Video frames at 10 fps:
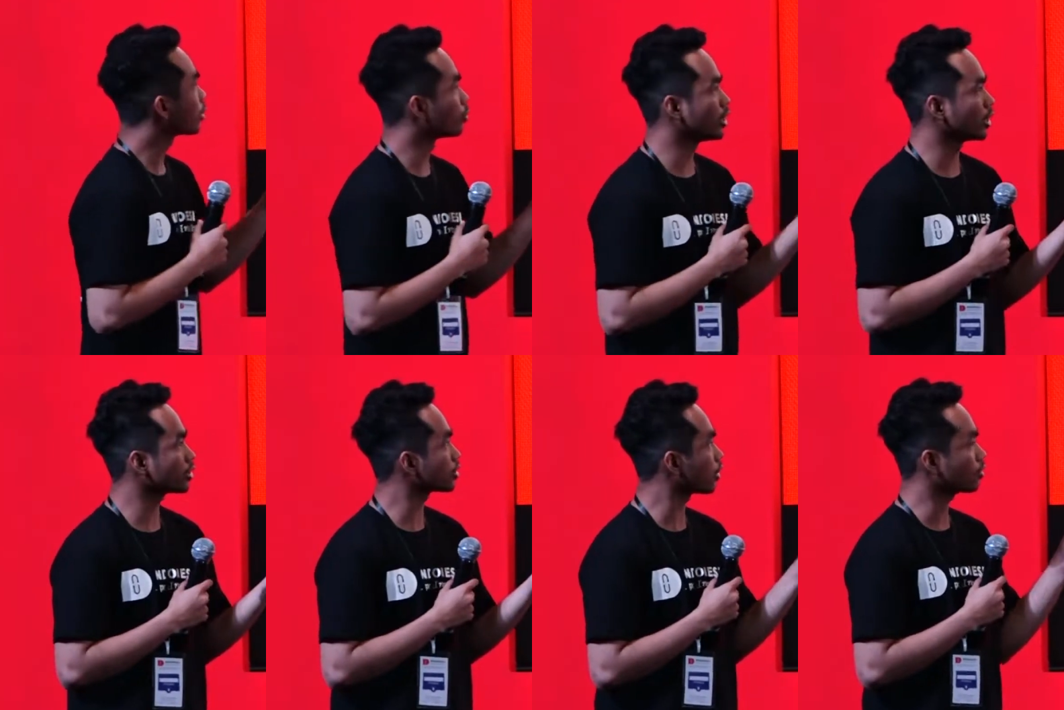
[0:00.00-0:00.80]
Kemudian
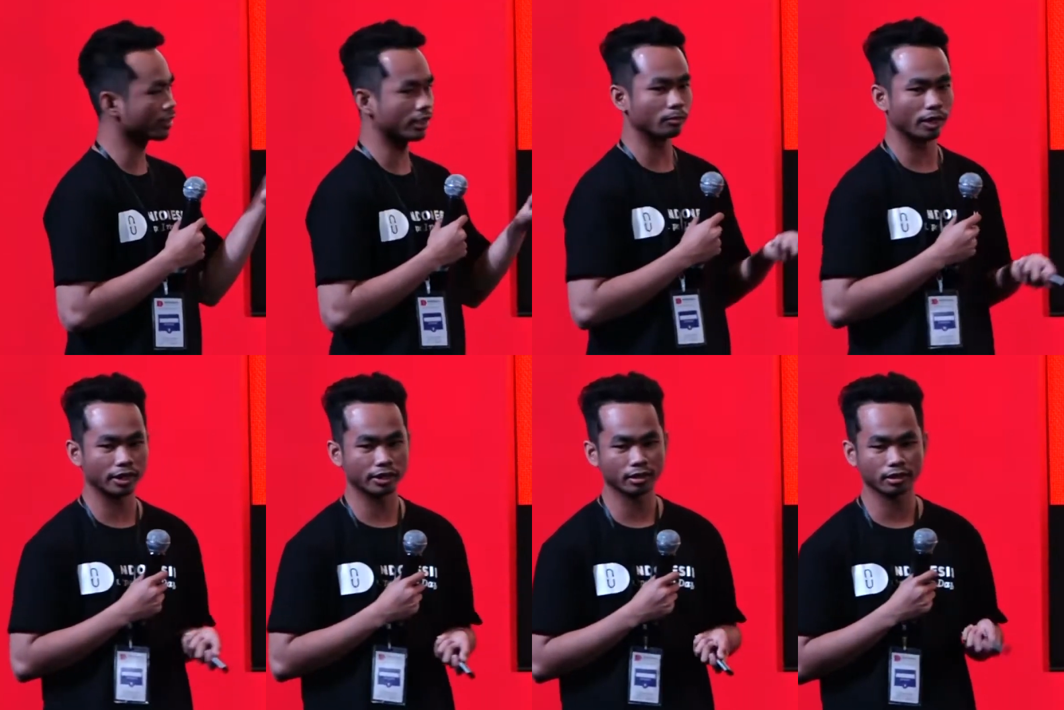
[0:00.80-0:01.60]
talk di
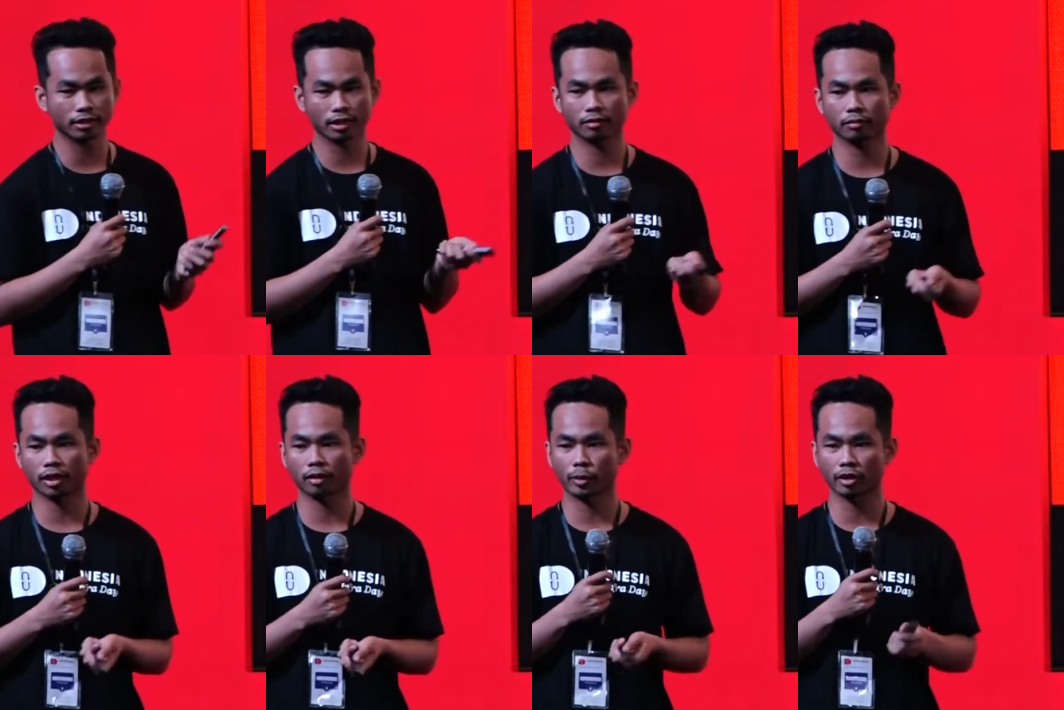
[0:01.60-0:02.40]
Malaysia tentang
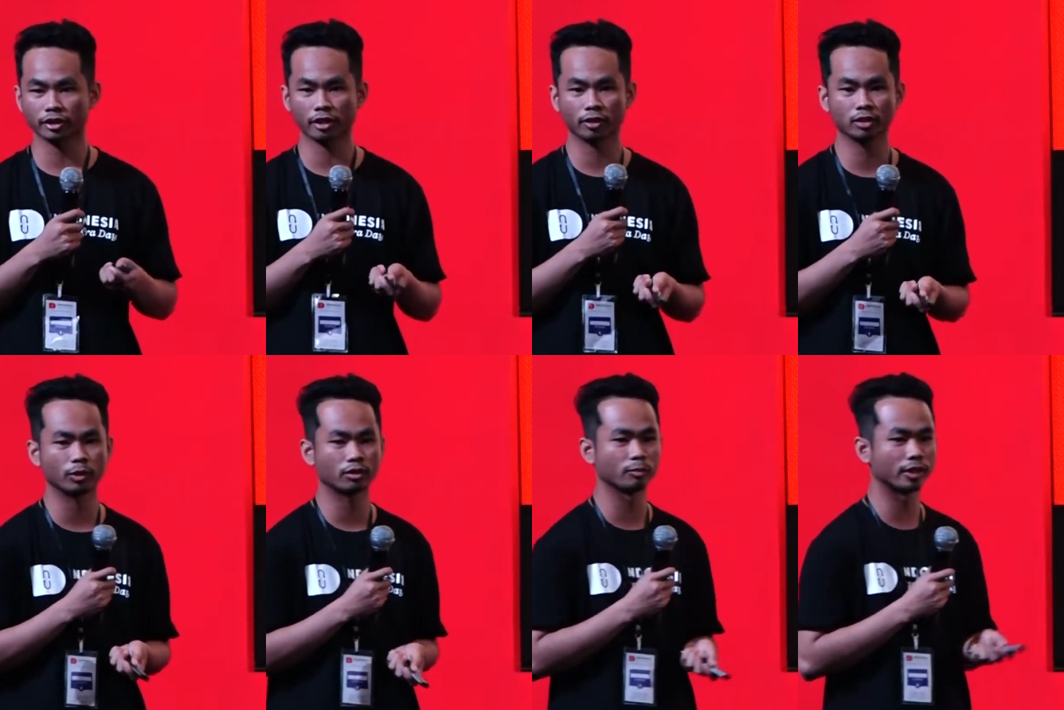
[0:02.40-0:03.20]
uh, microservice
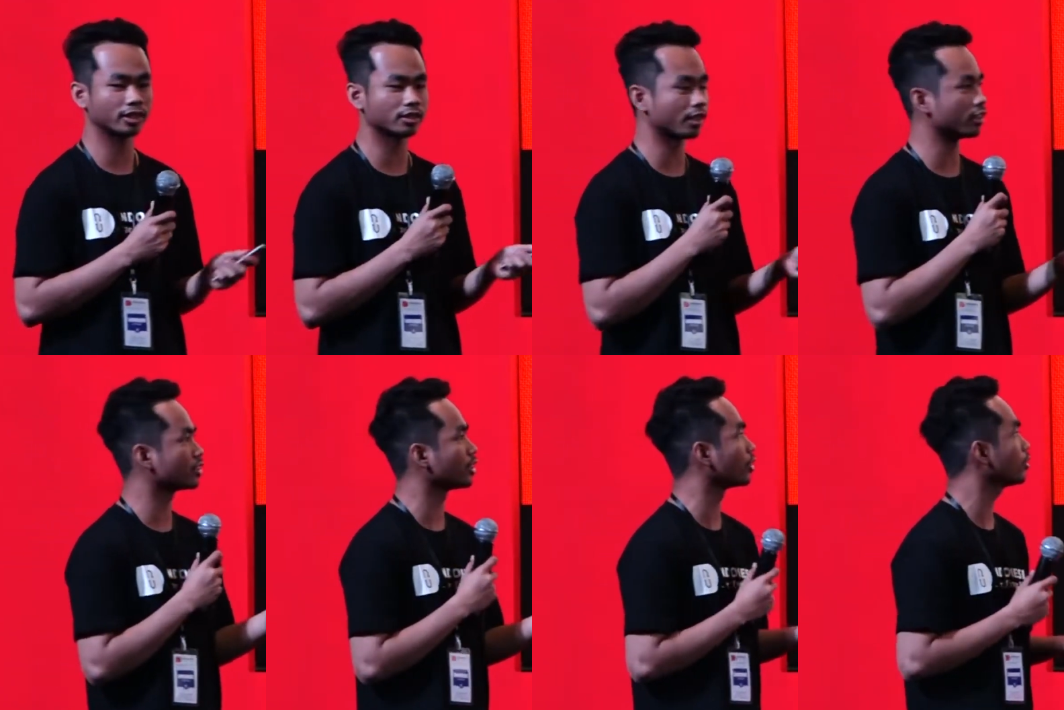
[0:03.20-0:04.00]
with Kubernetes dan
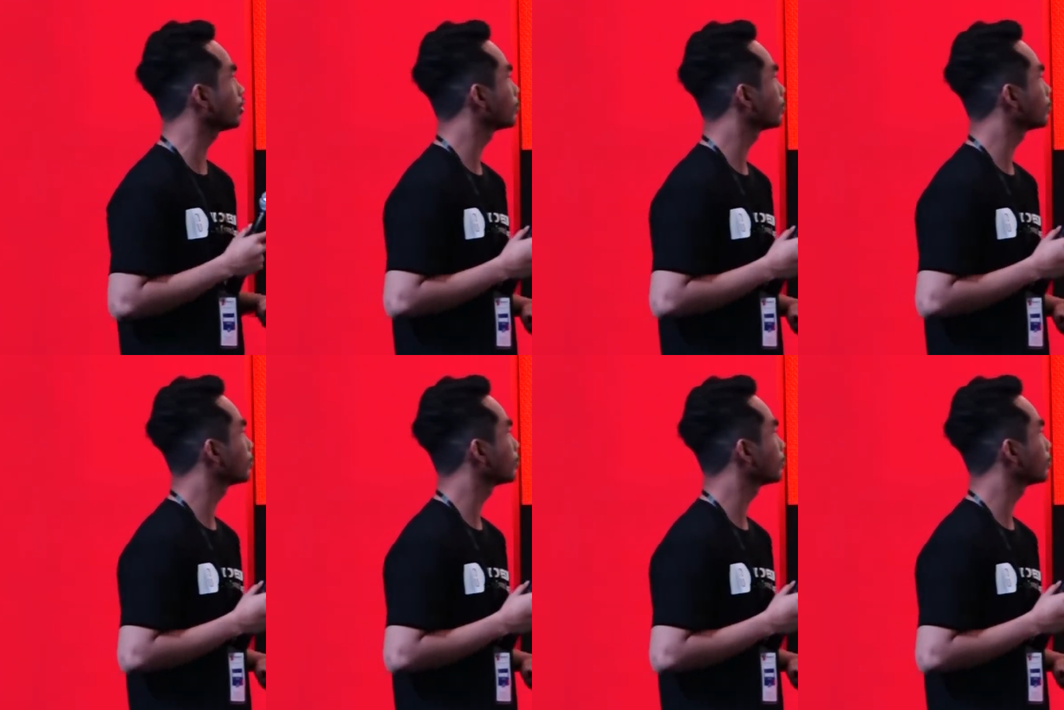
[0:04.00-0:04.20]
Istio